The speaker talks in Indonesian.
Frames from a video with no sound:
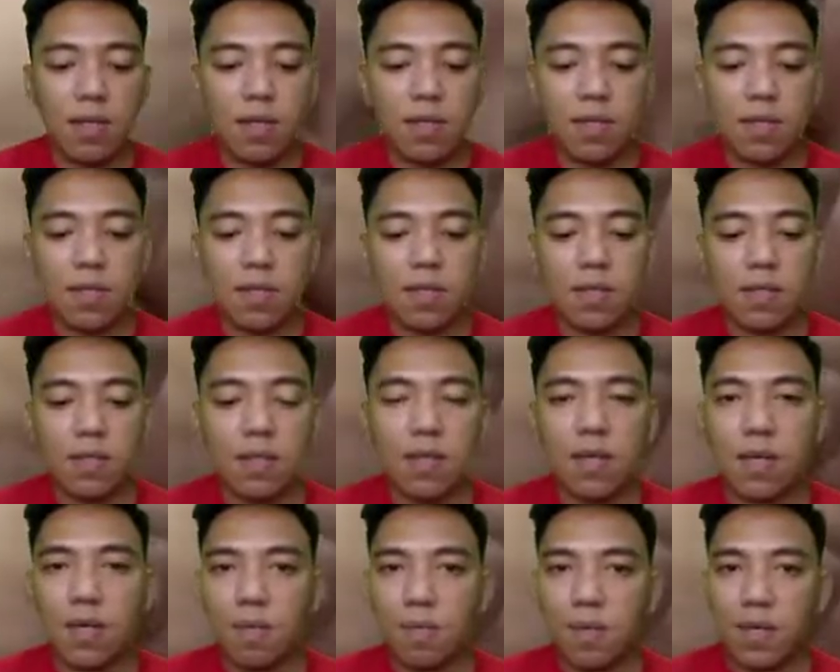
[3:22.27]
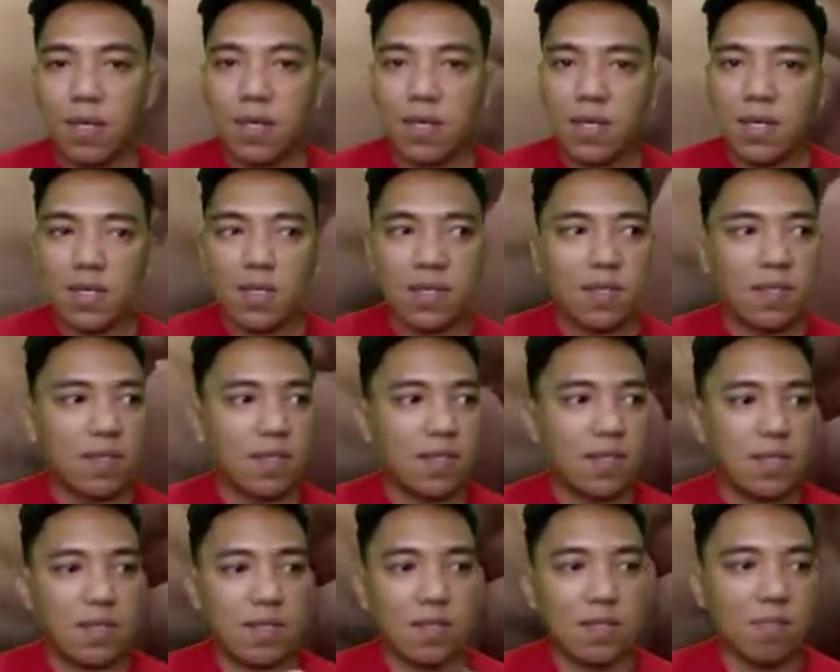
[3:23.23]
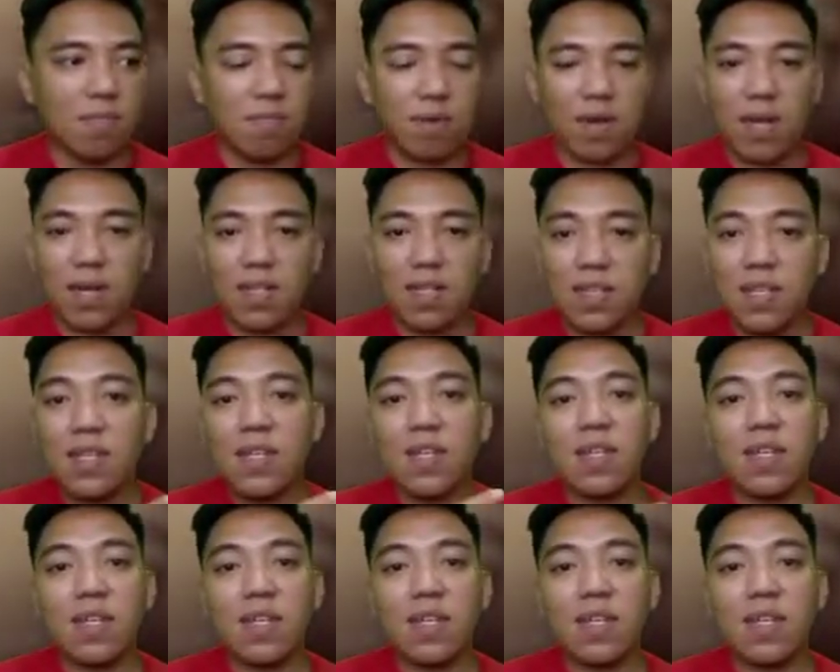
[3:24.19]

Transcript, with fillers: uh, apa ibaratnya